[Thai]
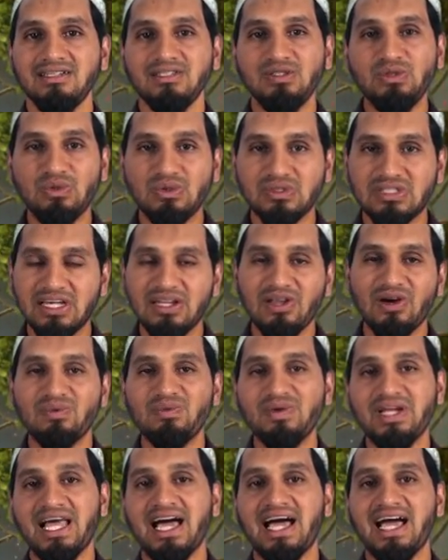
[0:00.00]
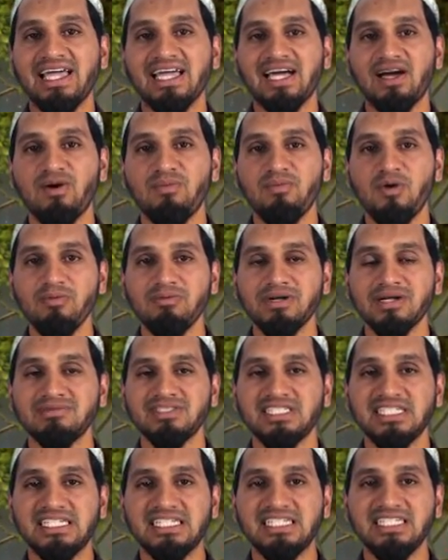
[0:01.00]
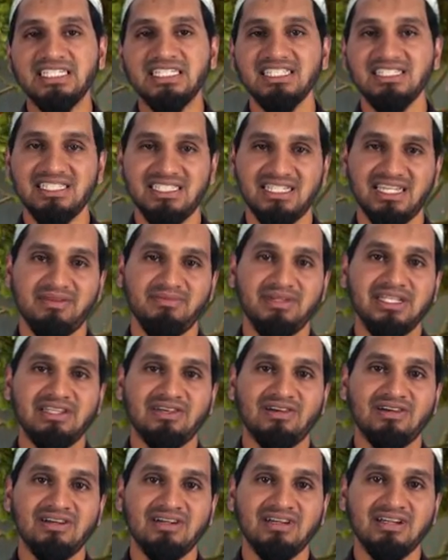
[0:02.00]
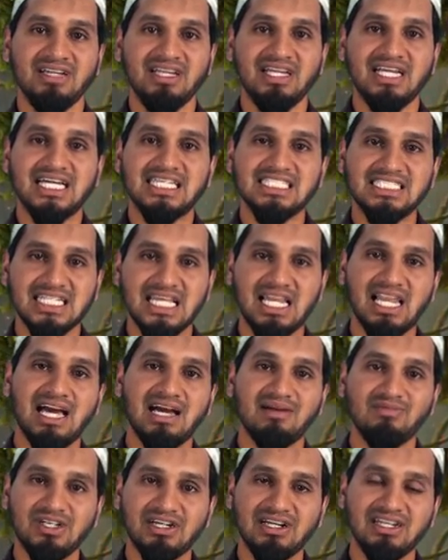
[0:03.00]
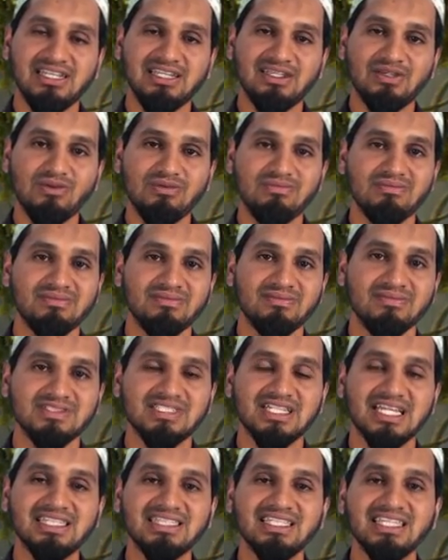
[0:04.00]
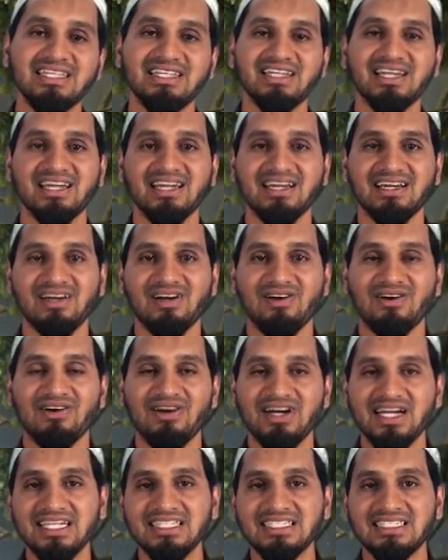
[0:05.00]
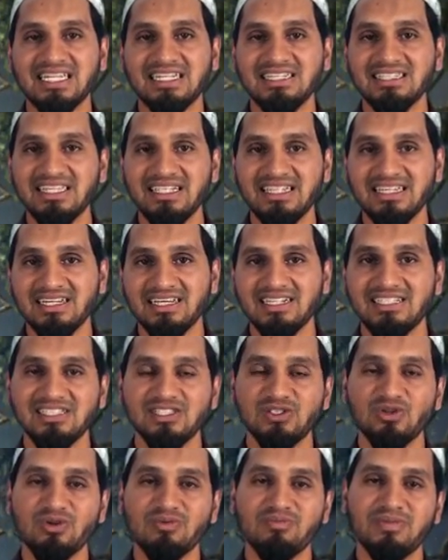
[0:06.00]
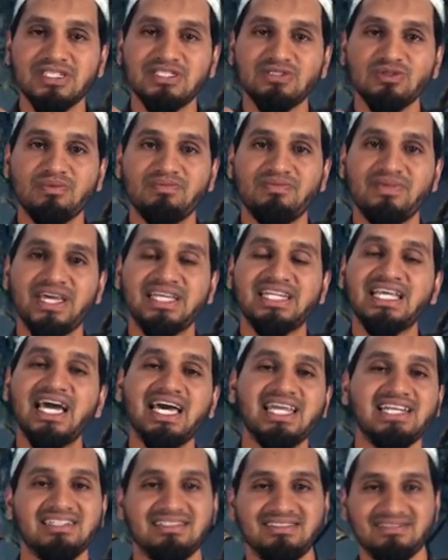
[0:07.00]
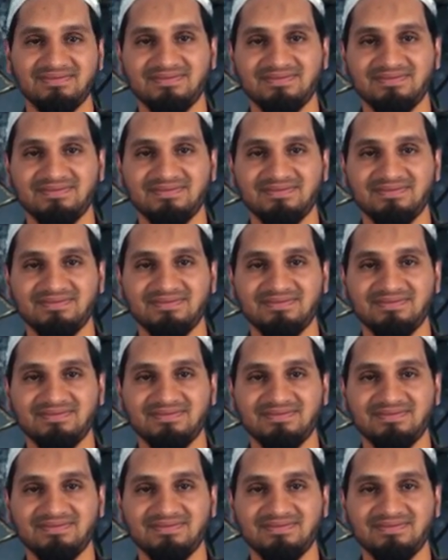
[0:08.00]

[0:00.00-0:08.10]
อยู่ตลอดเวลาให้เขาพบกับสิ่งที่ดี ๆ ฮะพี่น้อง อัสสลามุอะลัยกุมสันติฮะขอให้สันตินั้นจงประสบแด่ท่าน